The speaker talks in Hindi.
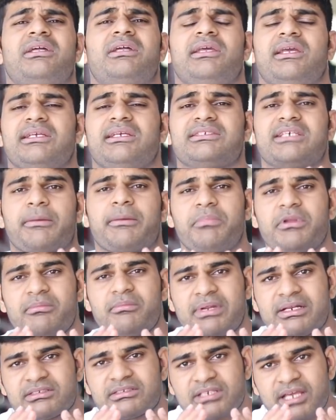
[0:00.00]
करेंगे
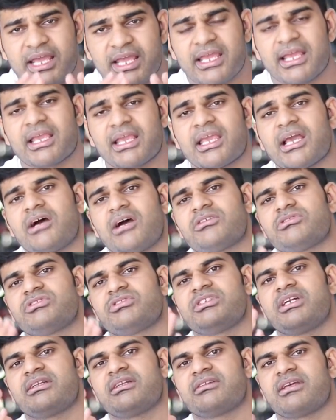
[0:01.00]
सप्लीमेंट्स हैं क्या और
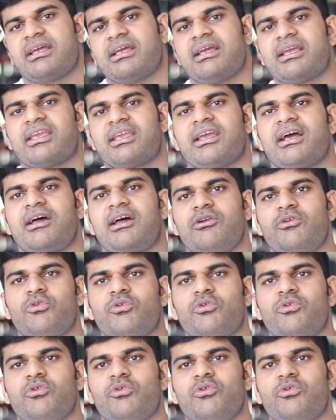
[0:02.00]
स्टीरियड्स हैं क्या